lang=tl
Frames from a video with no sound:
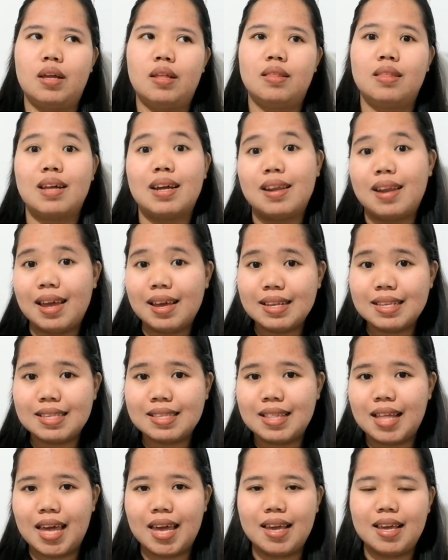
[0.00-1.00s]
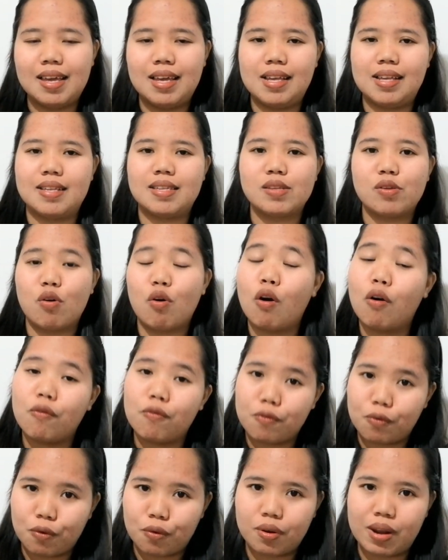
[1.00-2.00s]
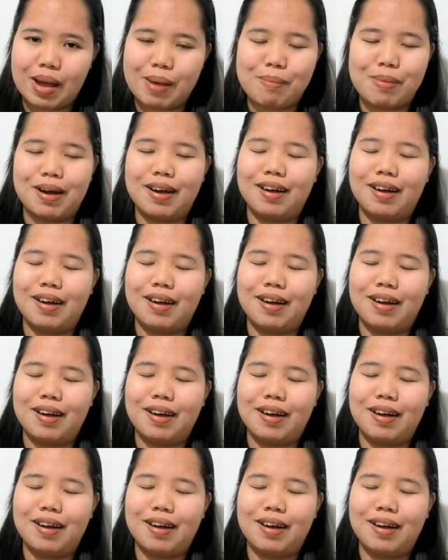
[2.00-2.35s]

Then, the next day is off ko na